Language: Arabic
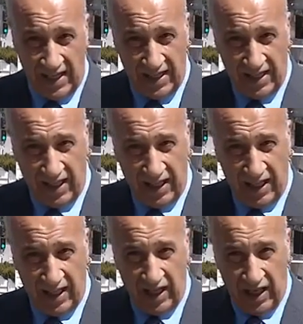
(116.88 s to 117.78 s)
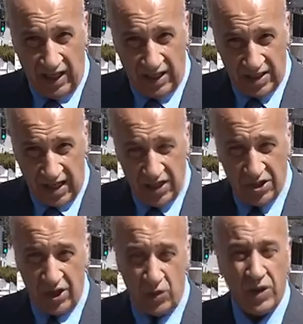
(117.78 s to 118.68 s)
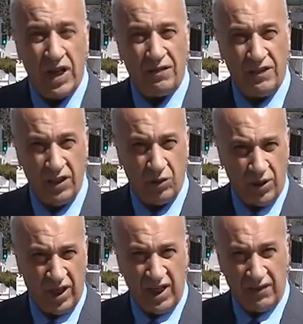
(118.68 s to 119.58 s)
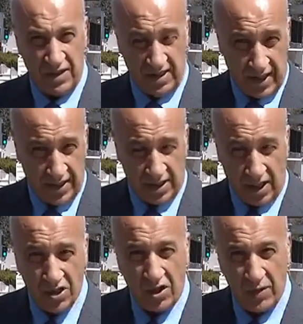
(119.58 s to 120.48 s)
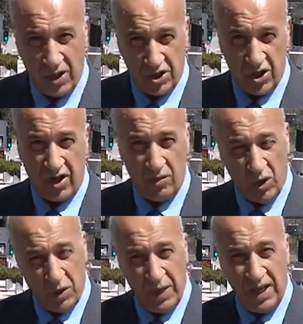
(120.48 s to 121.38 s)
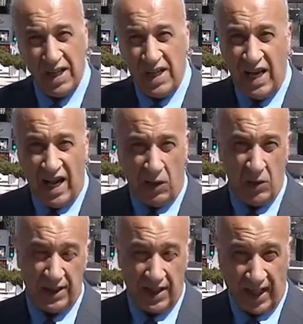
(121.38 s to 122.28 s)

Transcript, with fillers: الذي سيجري هنا في تركيا في السادس عشر من الشهر المقبل حول